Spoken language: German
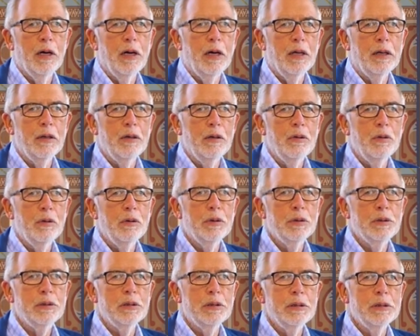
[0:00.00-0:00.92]
gerade
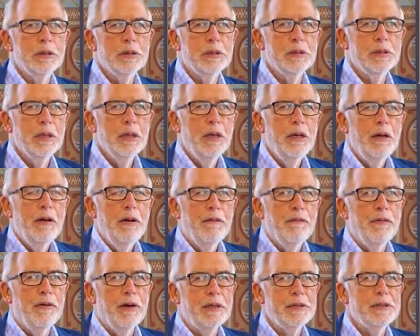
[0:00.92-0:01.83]
los ist.
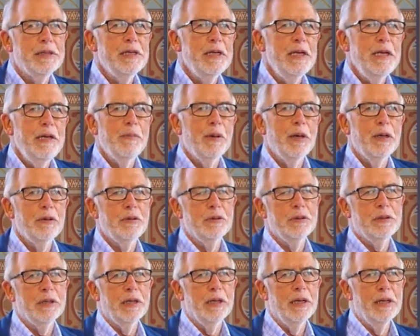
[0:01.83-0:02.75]
Fast niemand
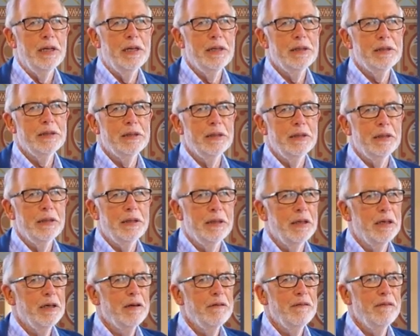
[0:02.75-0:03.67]
unterhält
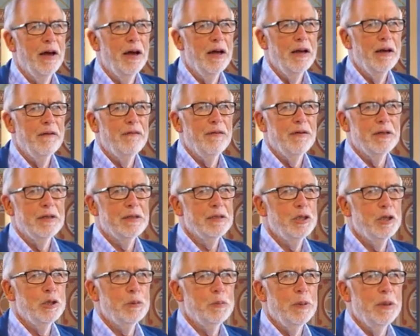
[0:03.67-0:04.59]
sich, irgendwie eine
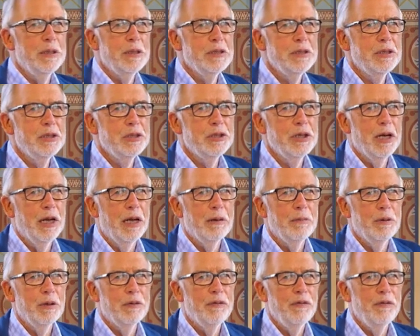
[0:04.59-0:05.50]
fast gespenstische
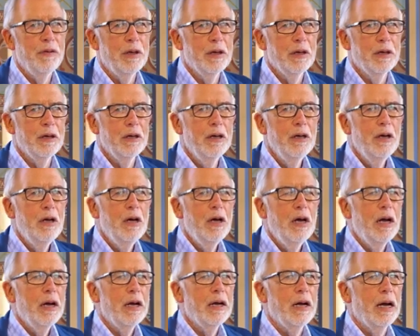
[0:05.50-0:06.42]
Atmosphäre,
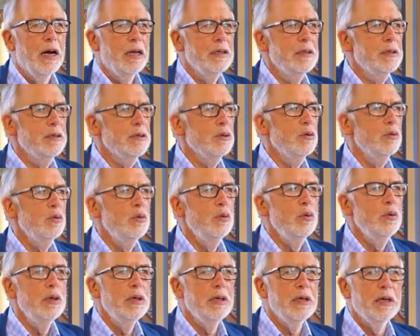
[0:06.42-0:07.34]
ganz
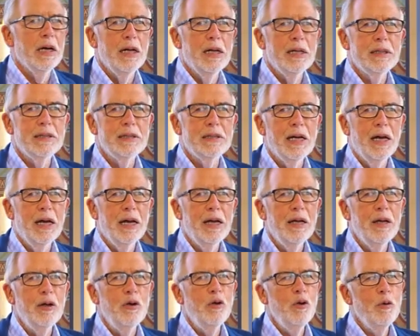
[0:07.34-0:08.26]
ruhig, als
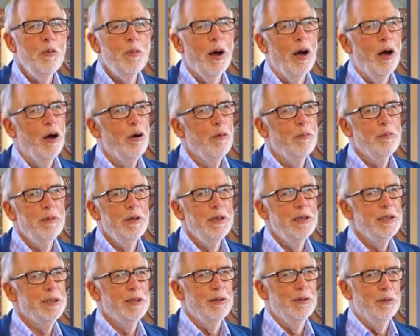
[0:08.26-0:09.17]
sei überhaupt
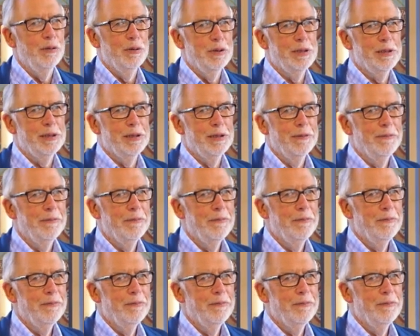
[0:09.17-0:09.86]
nichts los.